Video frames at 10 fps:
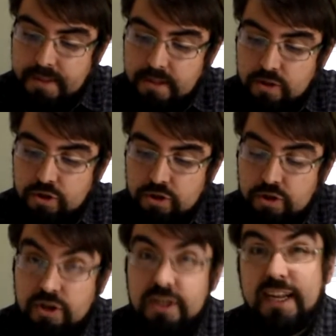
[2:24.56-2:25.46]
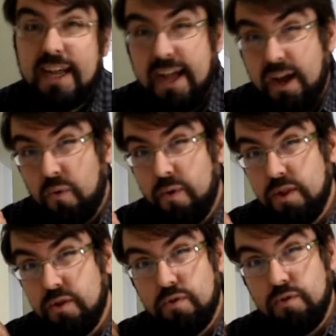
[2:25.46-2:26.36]
Nosotros,
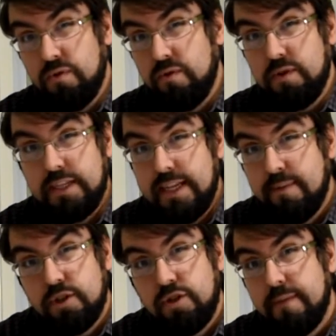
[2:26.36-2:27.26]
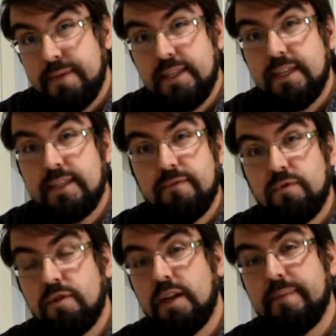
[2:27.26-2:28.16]
cuando ya hayamos hecho la piscina y esté en
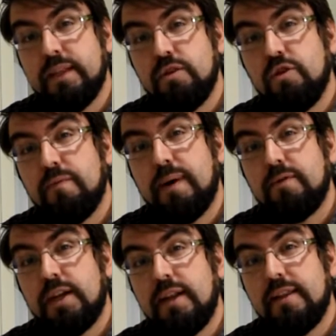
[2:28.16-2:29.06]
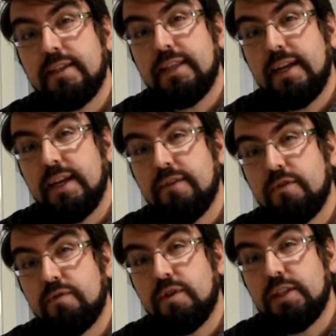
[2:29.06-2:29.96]
funcionamiento, vamos a necesitar que el
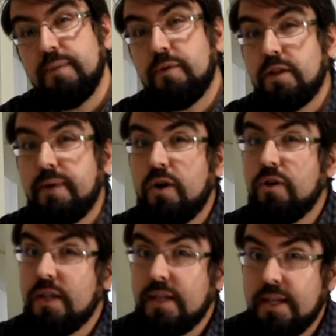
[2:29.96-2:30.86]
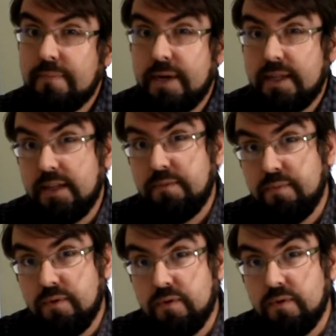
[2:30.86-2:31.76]
fósforo esté por debajo de 10 partes
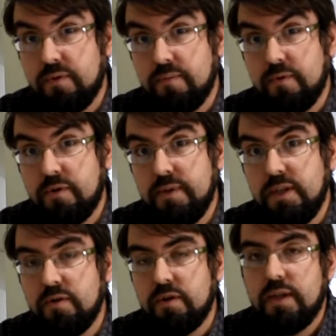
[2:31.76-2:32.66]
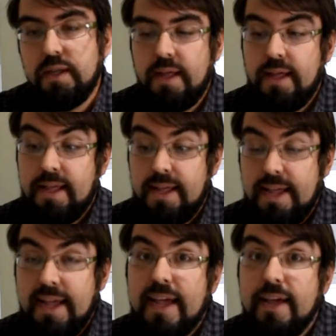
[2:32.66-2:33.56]
por, por billón
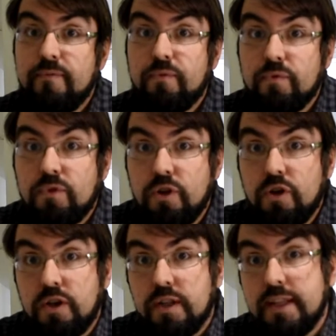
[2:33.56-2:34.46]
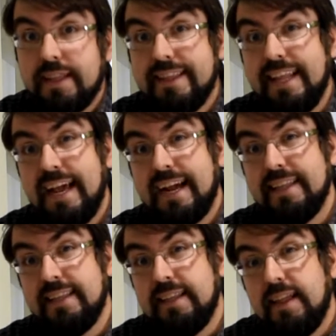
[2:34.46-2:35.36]
en función de la
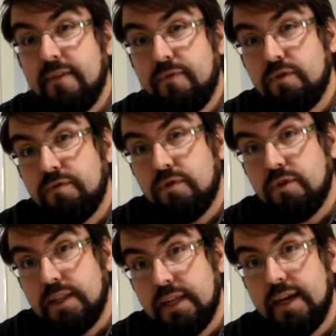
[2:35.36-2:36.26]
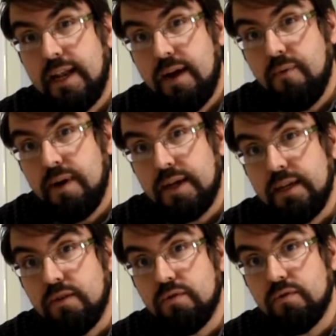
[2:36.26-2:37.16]
cantidad de fósforo que tenga el agua
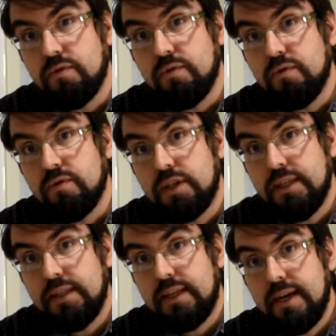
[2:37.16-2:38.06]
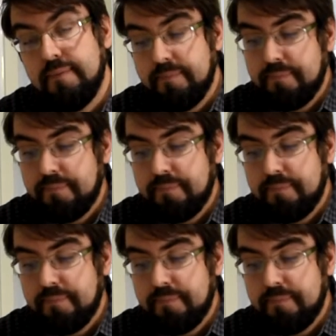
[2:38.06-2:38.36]
que nos entra,